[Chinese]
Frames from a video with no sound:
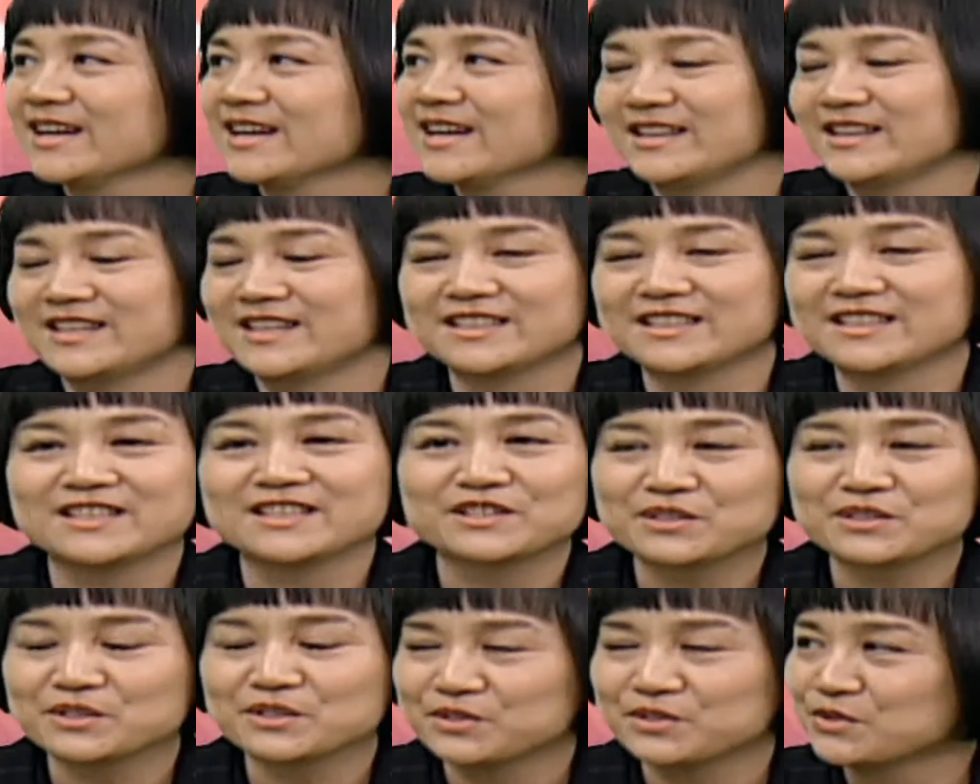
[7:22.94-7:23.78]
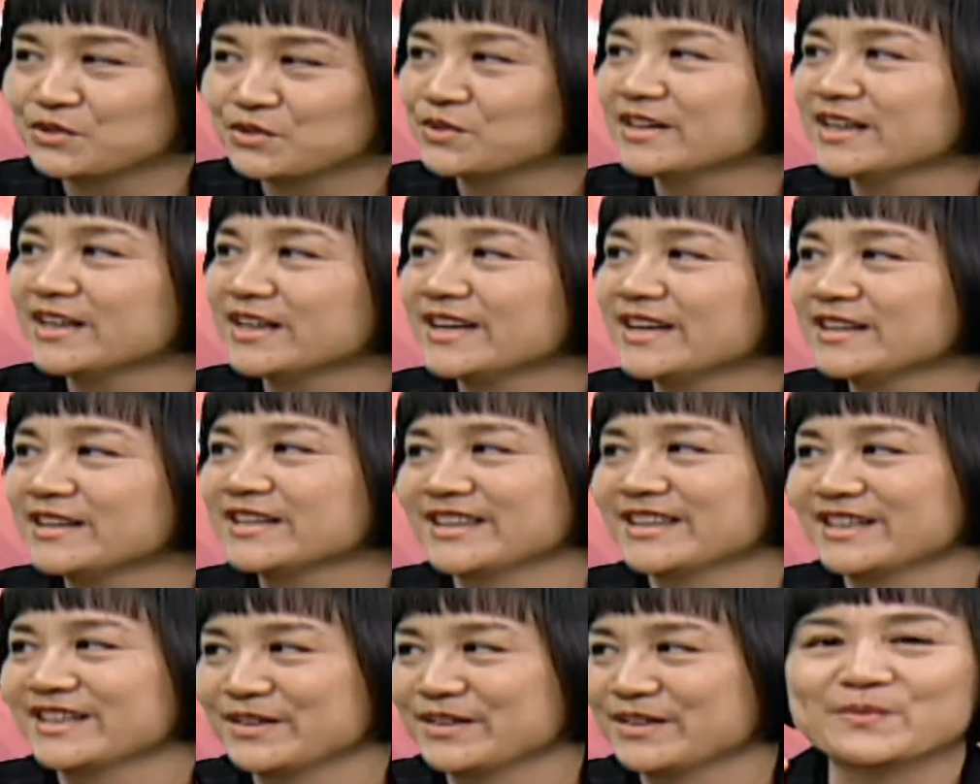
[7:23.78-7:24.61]
而是就是说，哎，
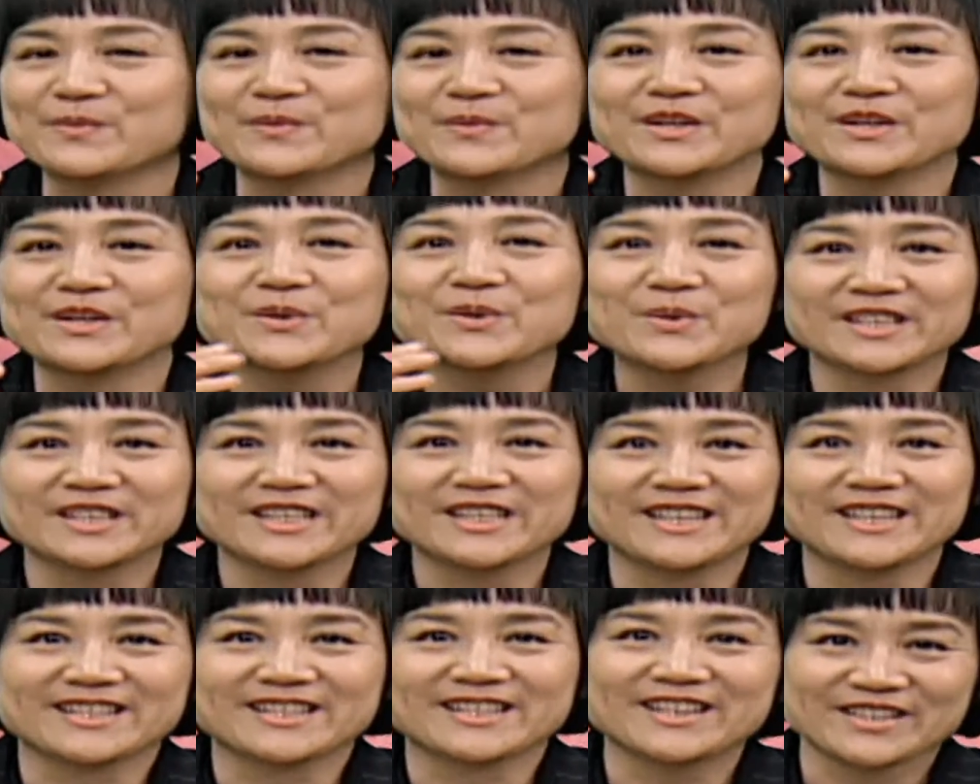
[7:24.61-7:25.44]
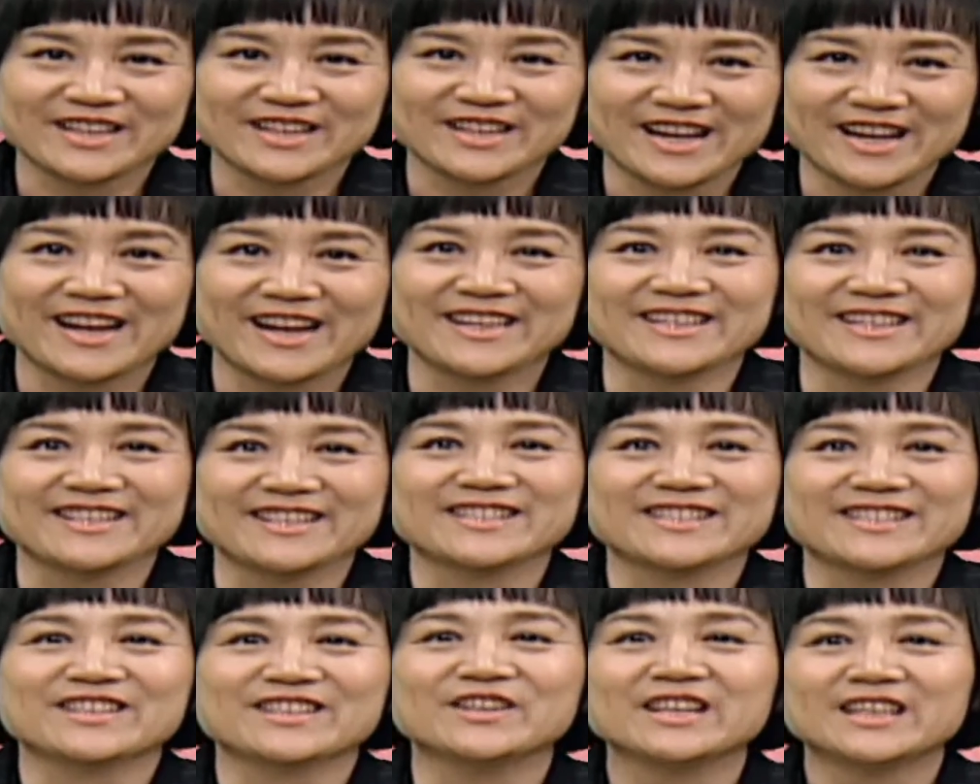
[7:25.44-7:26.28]
可能我们的落点到哪里
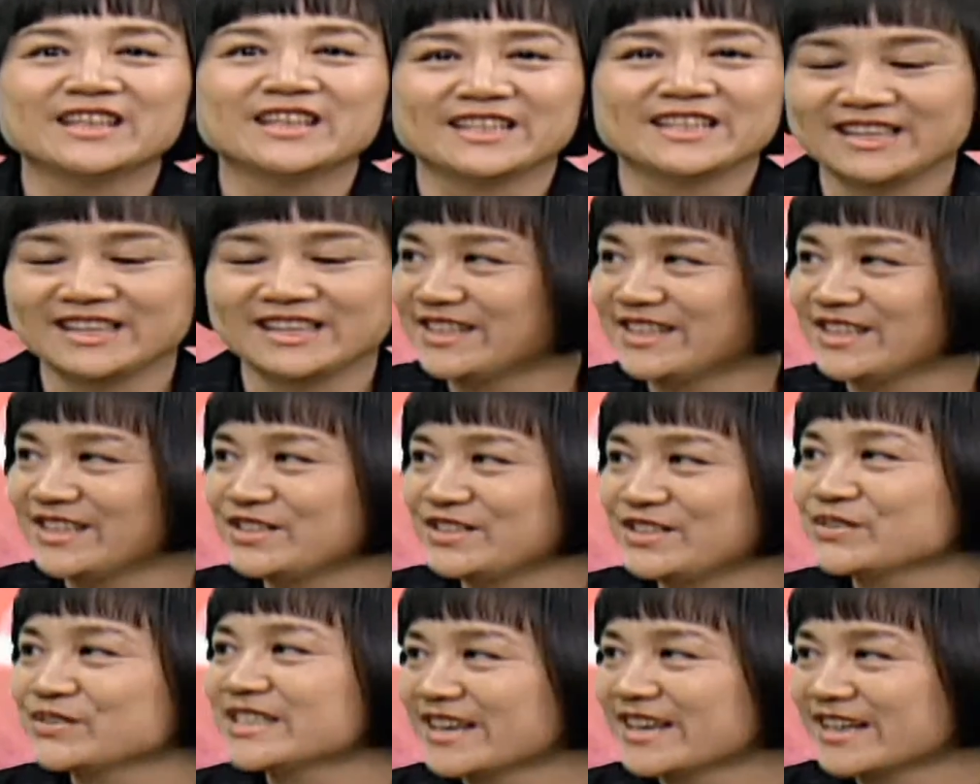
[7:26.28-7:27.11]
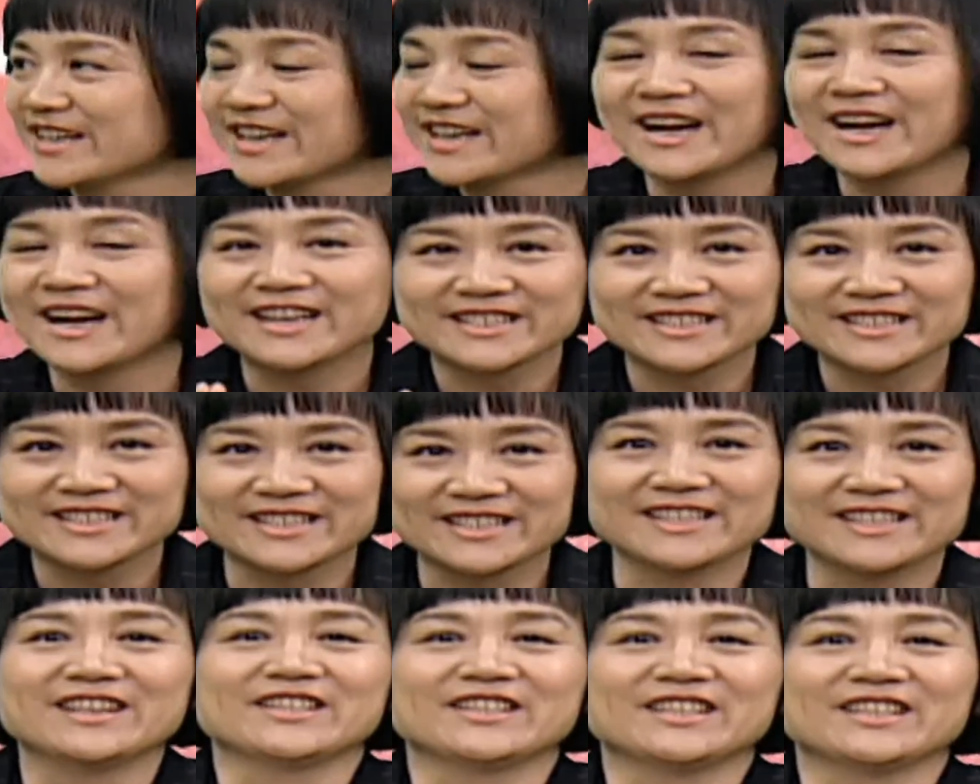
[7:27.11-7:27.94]
的时候，你可能就这样开
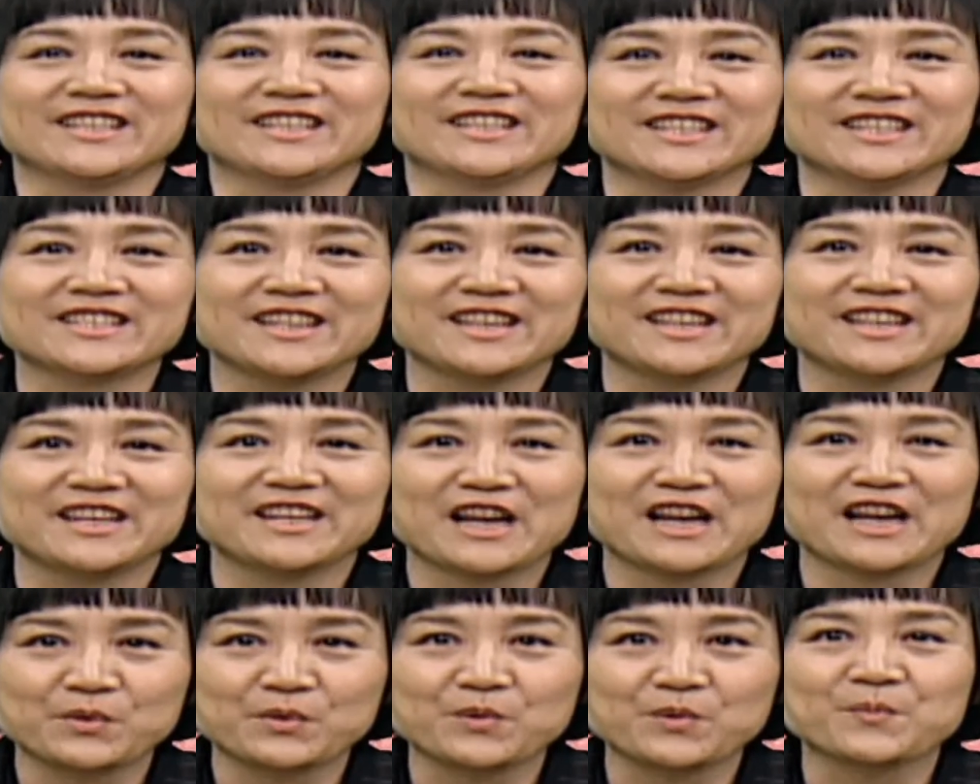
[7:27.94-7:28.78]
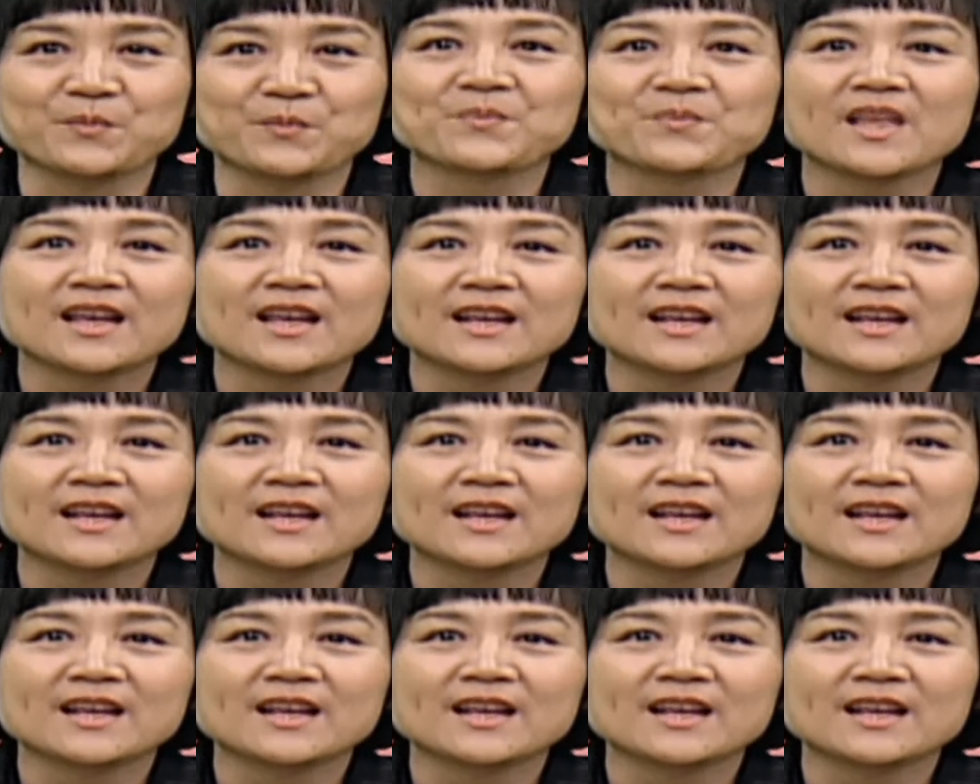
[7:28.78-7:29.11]
启啊你的生涯路。